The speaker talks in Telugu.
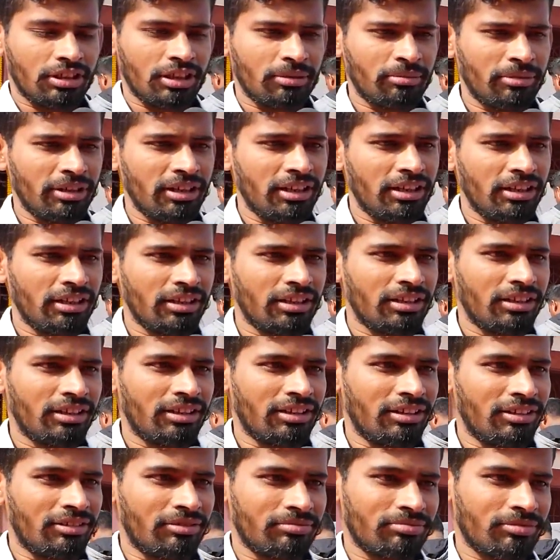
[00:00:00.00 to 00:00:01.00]
ఎమ్మెల్యే
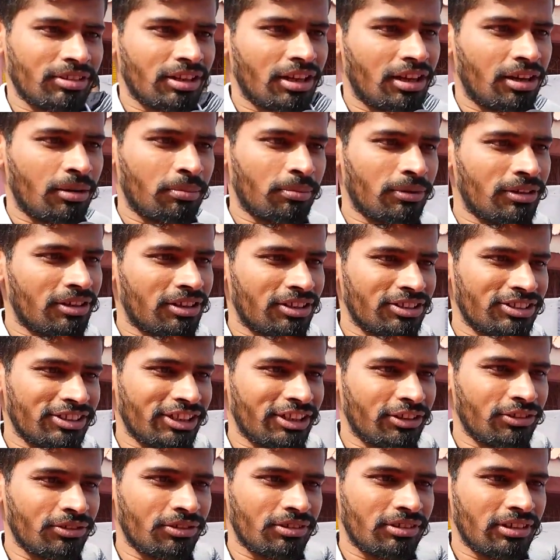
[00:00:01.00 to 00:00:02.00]
అప్పలరాజు
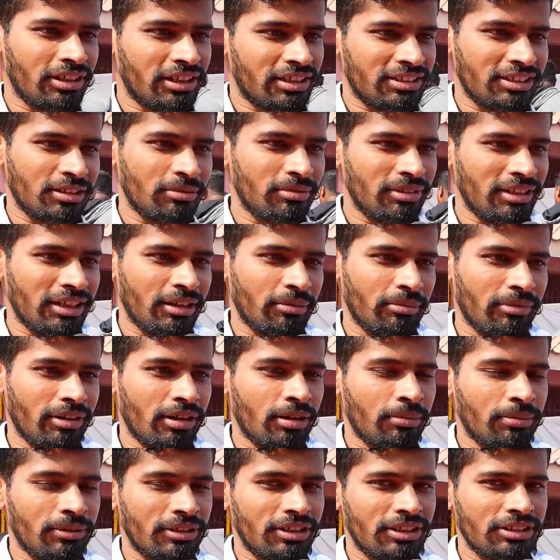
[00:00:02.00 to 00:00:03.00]
గారు ఎక్స్ ఎమ్మెల్యే
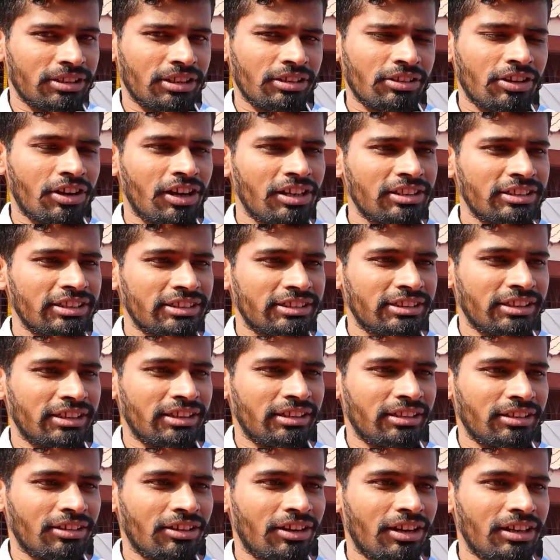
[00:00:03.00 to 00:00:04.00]
అప్పలరాజు గారు కాల్
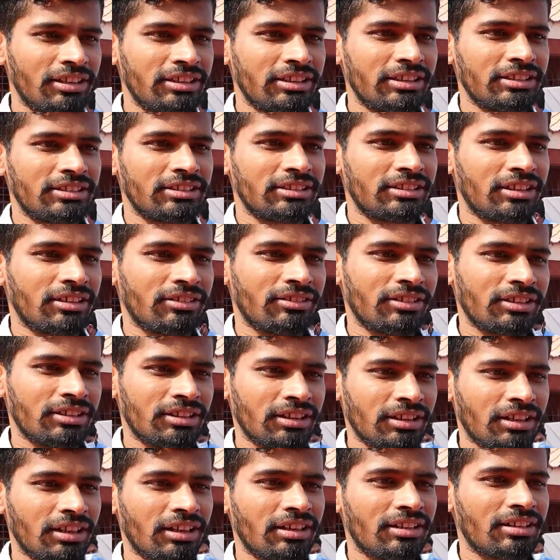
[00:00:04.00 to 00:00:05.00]
చేశారండి కాల్ చేసిన
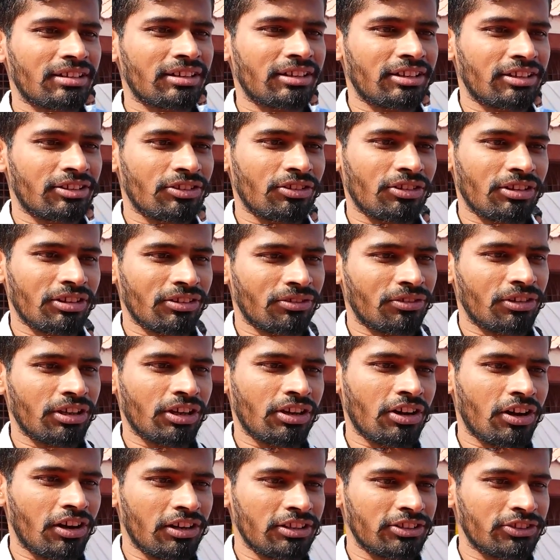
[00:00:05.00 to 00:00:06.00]
తర్వాత కలెక్టర్ గారి ద్వారా కూడా
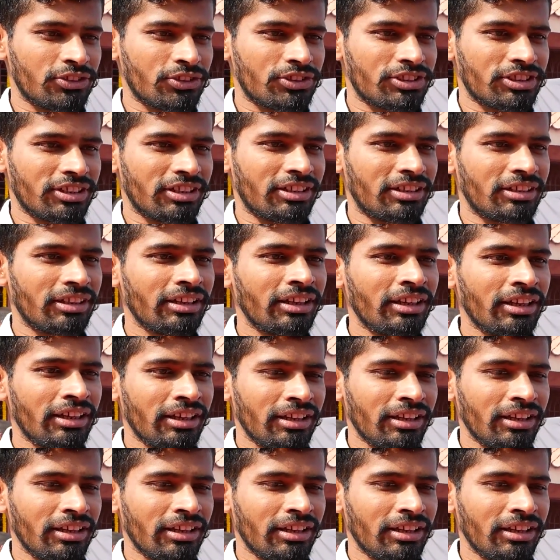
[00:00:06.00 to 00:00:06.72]
కాల్స్ వచ్చాయండి